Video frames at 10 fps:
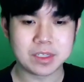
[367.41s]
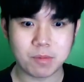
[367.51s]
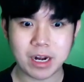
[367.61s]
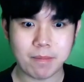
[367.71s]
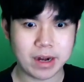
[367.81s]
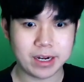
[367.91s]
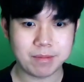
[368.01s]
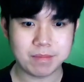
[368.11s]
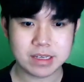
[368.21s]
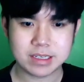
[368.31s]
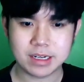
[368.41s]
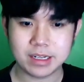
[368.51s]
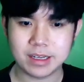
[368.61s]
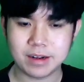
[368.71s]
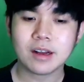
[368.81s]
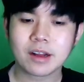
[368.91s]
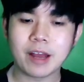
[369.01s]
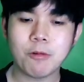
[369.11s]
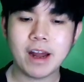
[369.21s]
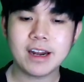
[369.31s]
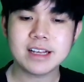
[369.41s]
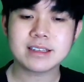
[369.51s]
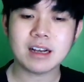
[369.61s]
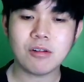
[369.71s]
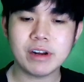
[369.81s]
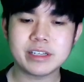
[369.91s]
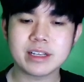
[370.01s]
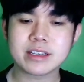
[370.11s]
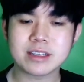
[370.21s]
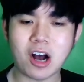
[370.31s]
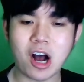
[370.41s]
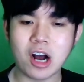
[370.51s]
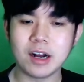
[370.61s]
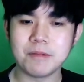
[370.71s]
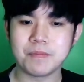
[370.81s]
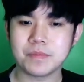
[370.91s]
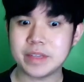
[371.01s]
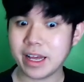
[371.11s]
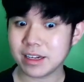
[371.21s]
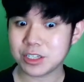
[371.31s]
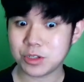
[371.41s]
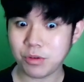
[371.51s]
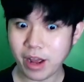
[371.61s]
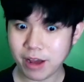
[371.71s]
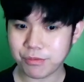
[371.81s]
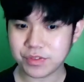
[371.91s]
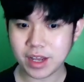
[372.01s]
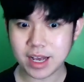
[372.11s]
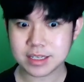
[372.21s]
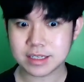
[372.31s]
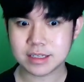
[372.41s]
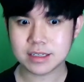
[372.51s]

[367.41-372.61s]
Jawabannya manem di sini. Oke, okay, Wendy's audition song Taylor Swift, yes.